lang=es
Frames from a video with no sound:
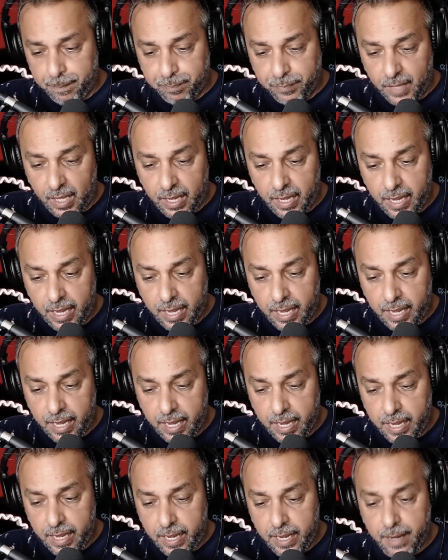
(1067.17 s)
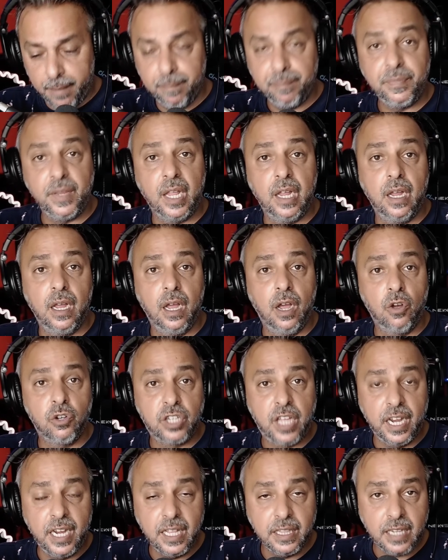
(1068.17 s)
Eh, os
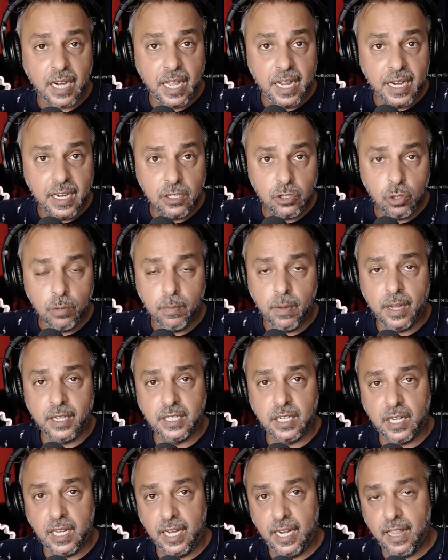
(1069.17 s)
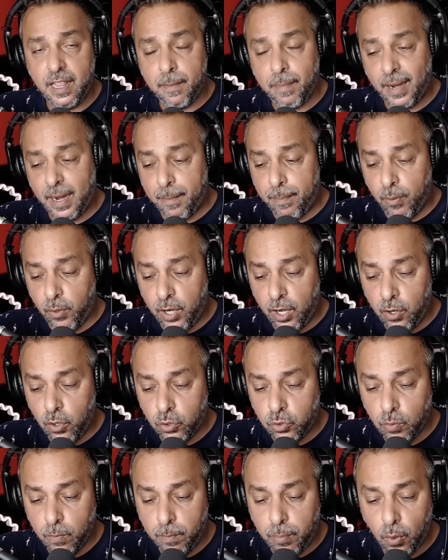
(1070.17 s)
quería traer esto más que nada para poneros
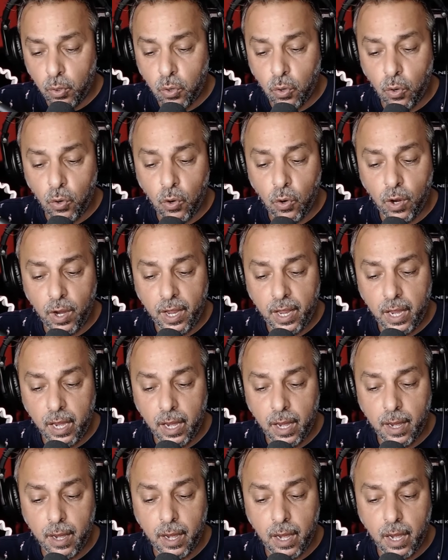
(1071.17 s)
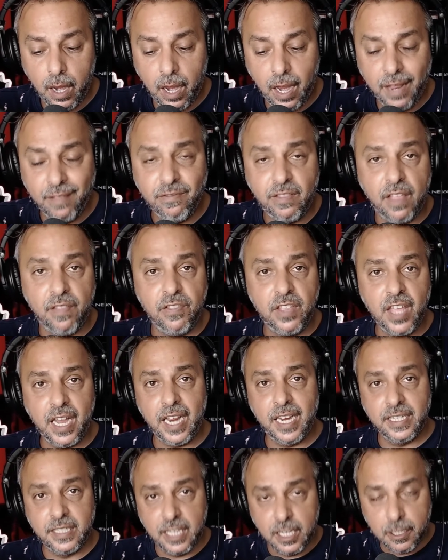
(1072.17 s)
un poco, eh,
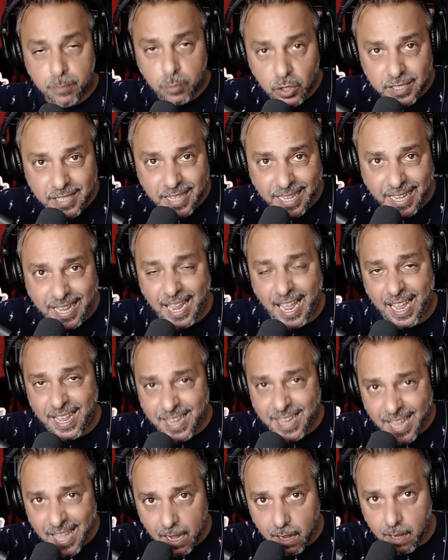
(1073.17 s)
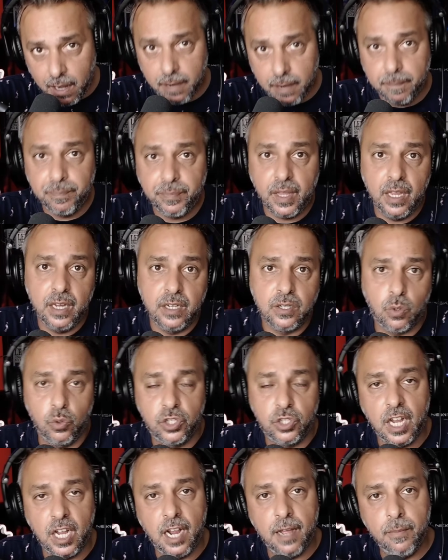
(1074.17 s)
entendierais, después de que ayer
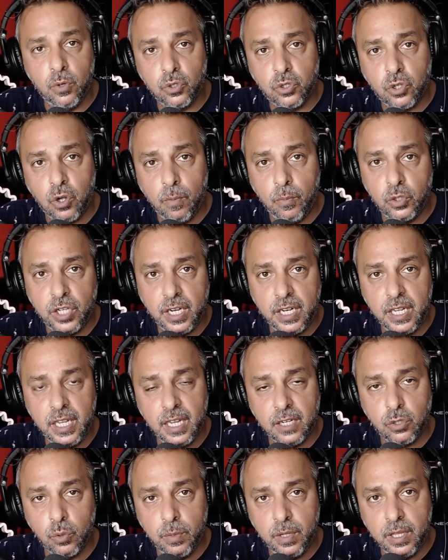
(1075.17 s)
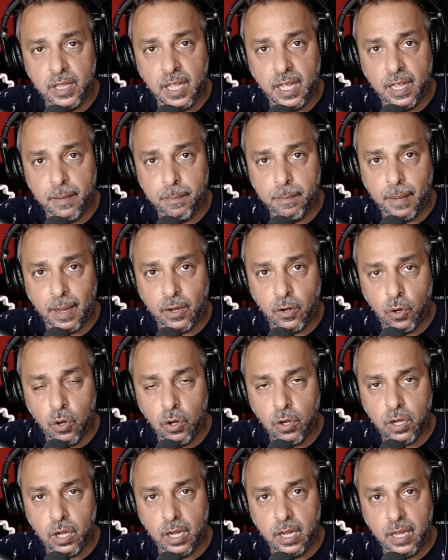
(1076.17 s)
escucháramos cómo sería su vida en
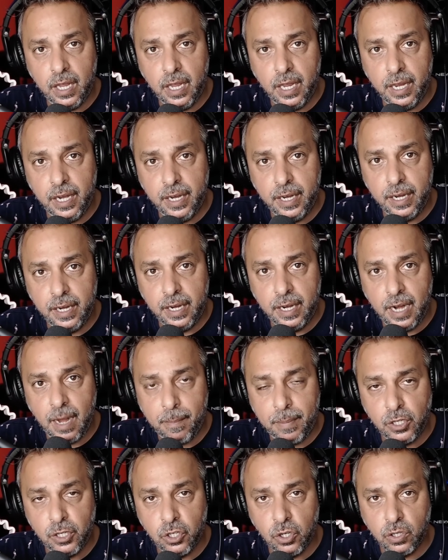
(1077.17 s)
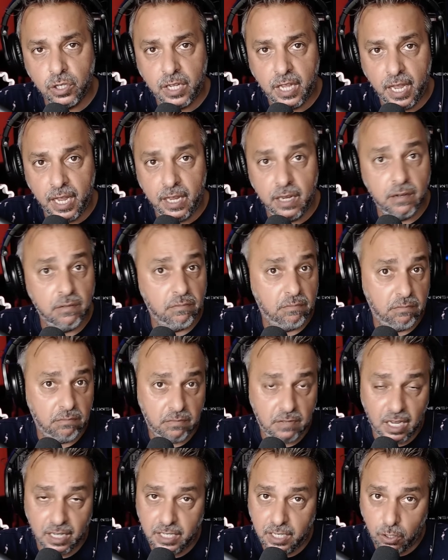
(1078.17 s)
Bangkok, en la prisión que
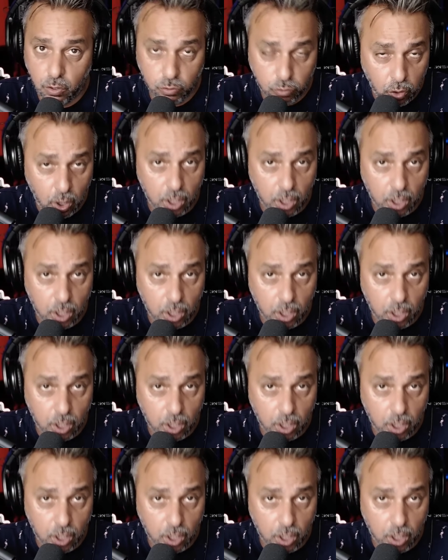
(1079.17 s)
casi con toda